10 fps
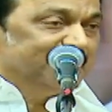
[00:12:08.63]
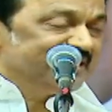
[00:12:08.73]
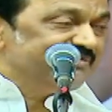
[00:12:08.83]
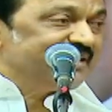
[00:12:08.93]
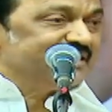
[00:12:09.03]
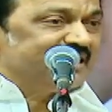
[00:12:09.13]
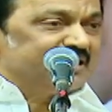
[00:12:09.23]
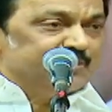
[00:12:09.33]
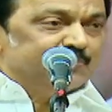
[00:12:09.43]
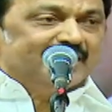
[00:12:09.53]
மதவெறிய
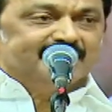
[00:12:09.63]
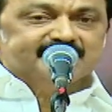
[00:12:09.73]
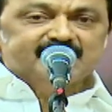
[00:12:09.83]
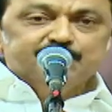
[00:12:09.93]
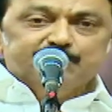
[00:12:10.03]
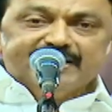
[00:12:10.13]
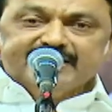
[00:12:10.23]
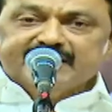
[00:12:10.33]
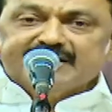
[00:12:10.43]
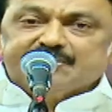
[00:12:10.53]
மாய்த்து
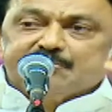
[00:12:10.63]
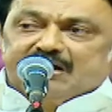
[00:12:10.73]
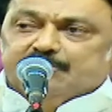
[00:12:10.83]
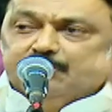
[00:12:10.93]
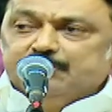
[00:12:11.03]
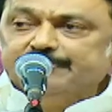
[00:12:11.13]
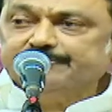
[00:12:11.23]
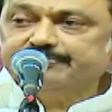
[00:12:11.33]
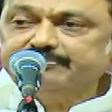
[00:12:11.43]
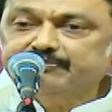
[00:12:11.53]
மனித நேயம் காப்போம்
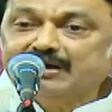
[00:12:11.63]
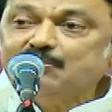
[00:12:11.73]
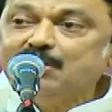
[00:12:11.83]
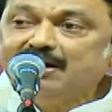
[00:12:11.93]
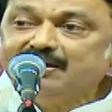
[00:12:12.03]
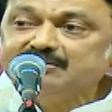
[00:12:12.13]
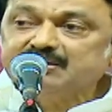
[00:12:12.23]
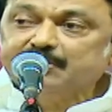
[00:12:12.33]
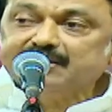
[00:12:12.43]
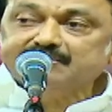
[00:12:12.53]
பலமான
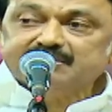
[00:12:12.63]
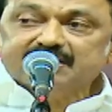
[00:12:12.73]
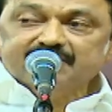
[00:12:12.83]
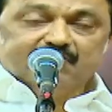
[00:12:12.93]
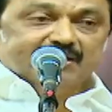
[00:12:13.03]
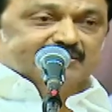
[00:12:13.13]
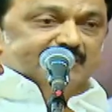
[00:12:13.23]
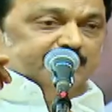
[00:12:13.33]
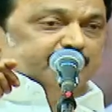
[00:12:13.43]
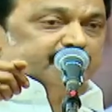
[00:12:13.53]
தமிழகத்தை
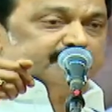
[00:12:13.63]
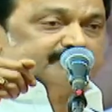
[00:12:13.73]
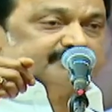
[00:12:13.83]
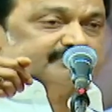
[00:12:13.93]
வளர்த்தெடுப்போம்